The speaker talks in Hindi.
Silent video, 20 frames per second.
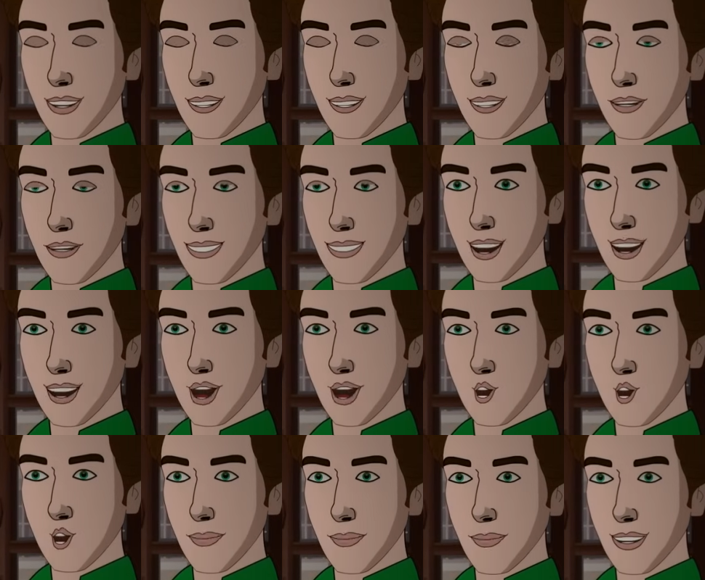और मैंने भी तो
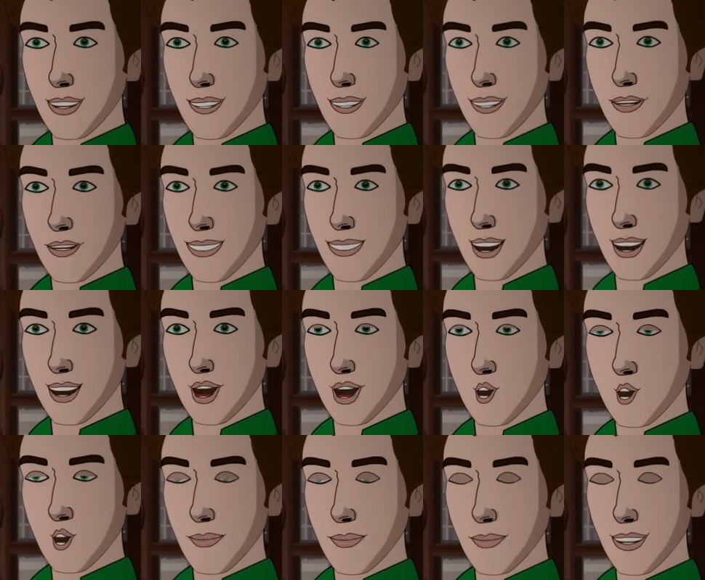उससे शादी के लिए सीधा
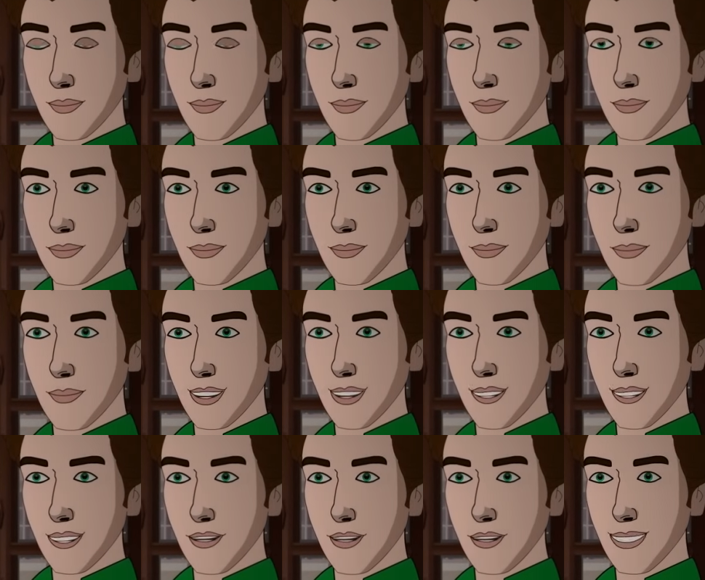बोल दिया
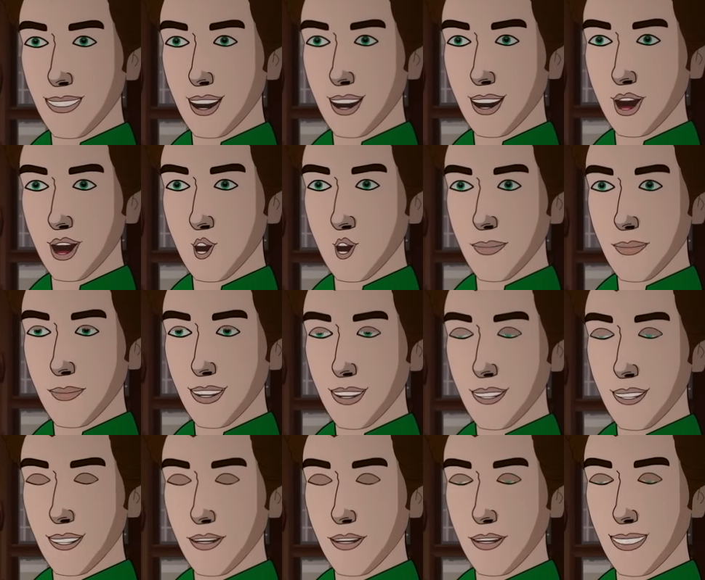कि मुझे अभी कुछ समय
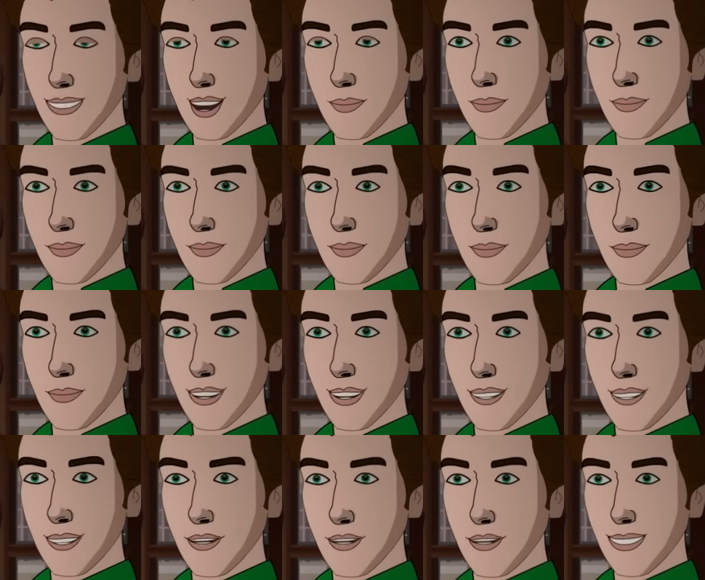और चाहिए
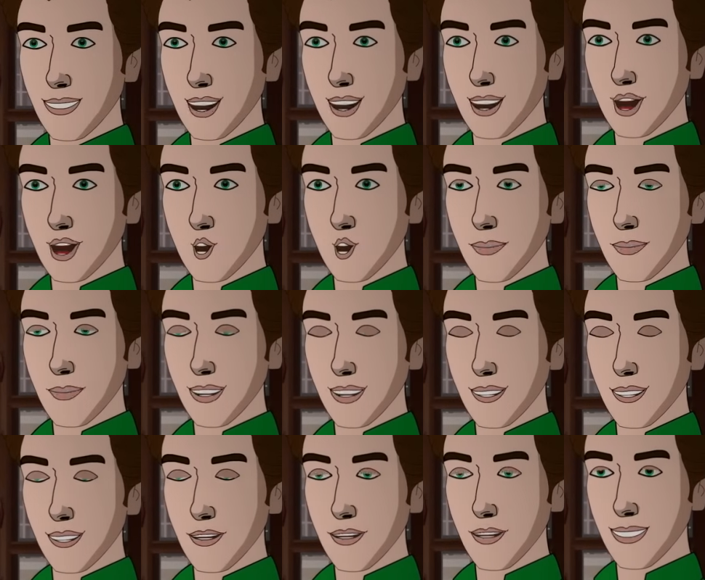हो सकता है
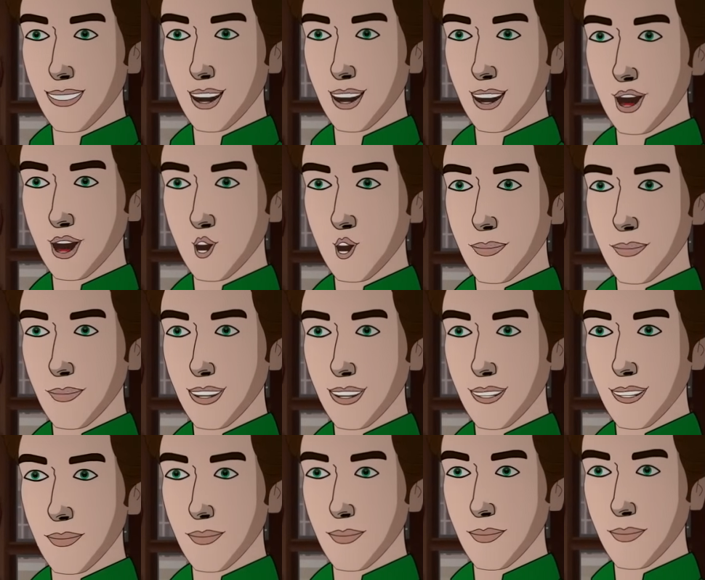उसे मेरी बात बुरी लगी
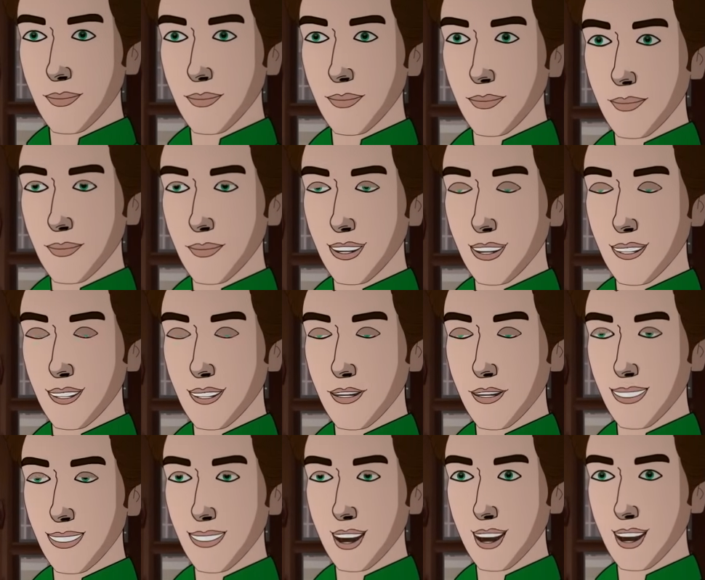हो मुझे
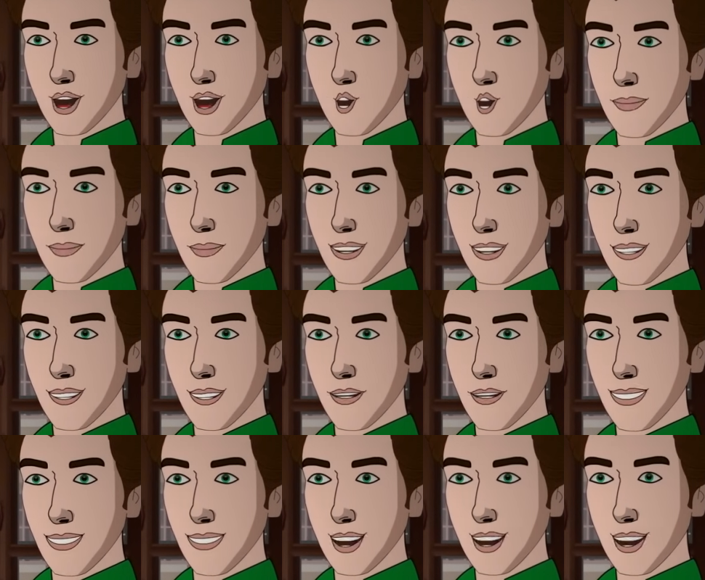उससे मिलकर माफ़ी
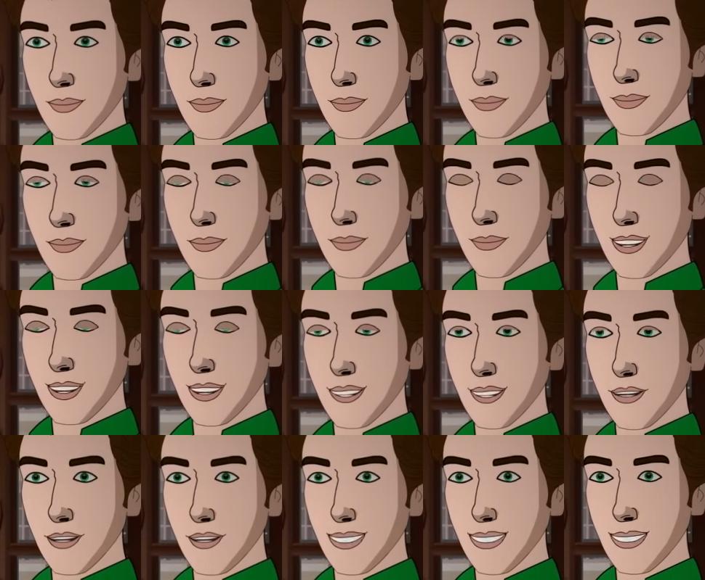मांगनी चाहिए
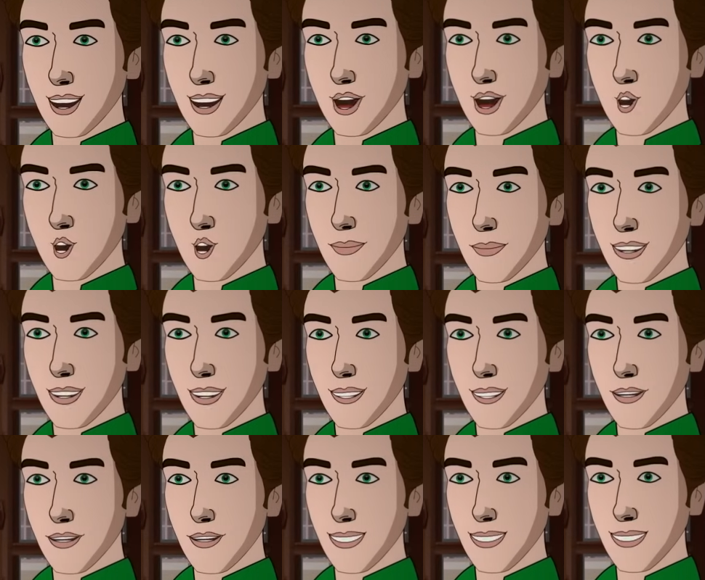मैं उसकी सबसे
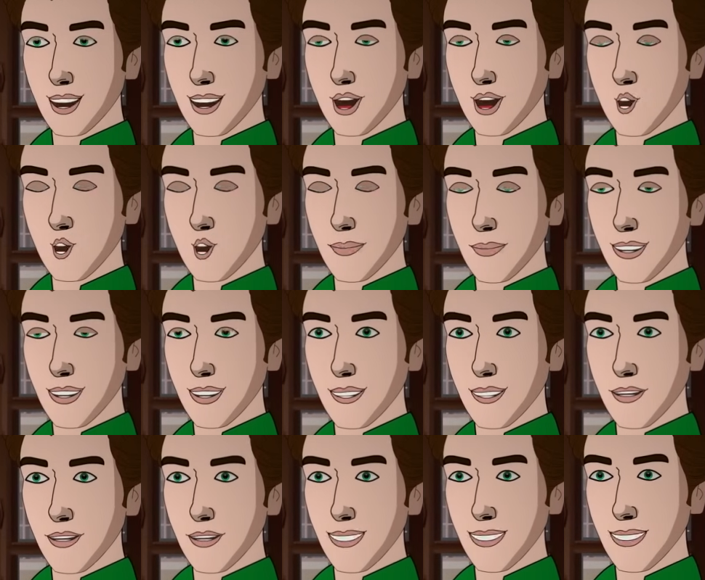फेवरेट चॉकलेट लेकर उससे
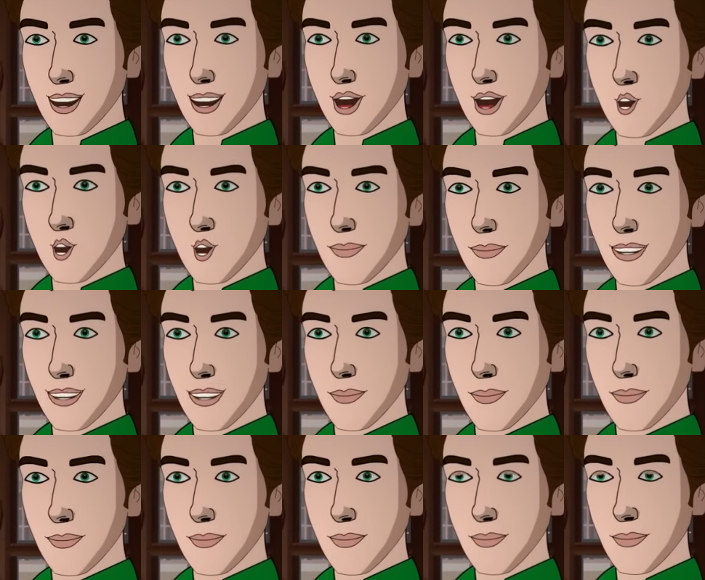बात करने के लिए
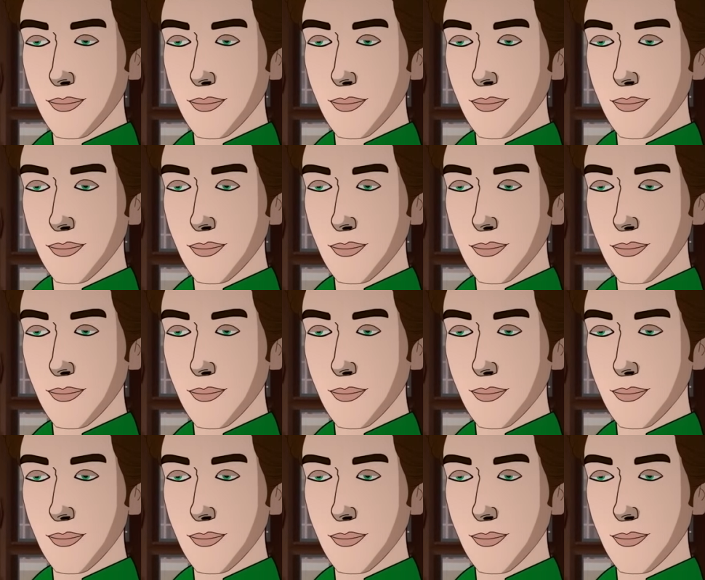जाऊंगा